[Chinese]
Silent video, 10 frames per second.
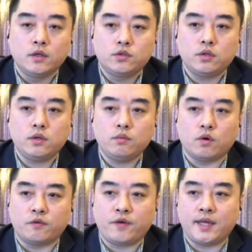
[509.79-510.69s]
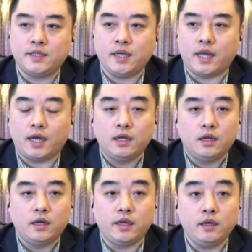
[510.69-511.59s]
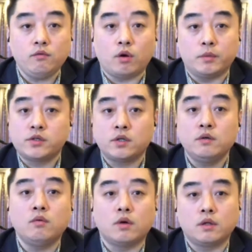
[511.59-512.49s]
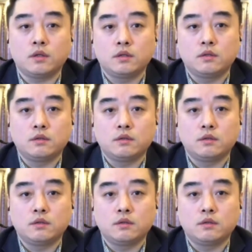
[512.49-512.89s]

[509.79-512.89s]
就是我发现啊，离我们生活